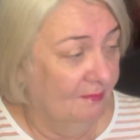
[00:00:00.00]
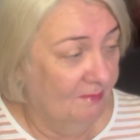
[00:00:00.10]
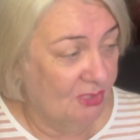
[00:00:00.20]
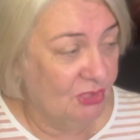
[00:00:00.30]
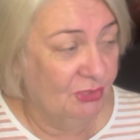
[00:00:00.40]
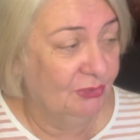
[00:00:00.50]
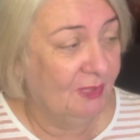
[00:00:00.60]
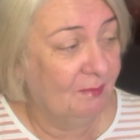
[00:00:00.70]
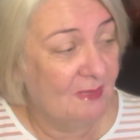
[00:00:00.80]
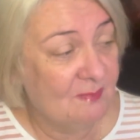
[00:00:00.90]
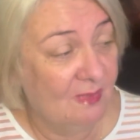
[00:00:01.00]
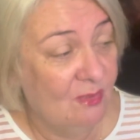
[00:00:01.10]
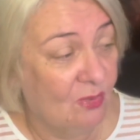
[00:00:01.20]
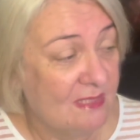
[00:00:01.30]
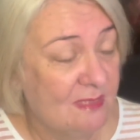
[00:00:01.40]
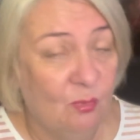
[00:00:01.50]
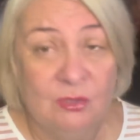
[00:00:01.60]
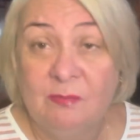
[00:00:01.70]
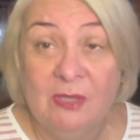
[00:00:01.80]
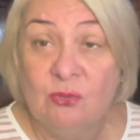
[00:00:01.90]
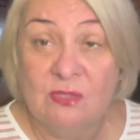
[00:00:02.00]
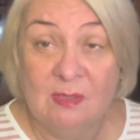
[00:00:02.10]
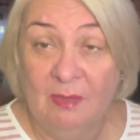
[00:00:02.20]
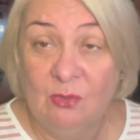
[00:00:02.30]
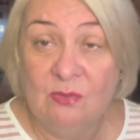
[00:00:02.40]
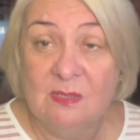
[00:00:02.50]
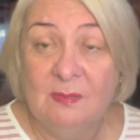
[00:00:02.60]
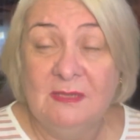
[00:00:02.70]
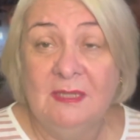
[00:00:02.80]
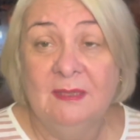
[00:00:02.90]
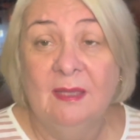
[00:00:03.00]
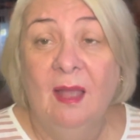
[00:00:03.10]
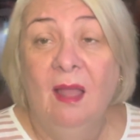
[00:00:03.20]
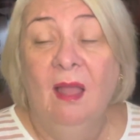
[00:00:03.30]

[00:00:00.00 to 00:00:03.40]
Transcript: машинки, мы ее рассмотрим, я еще сама ее не смотрела.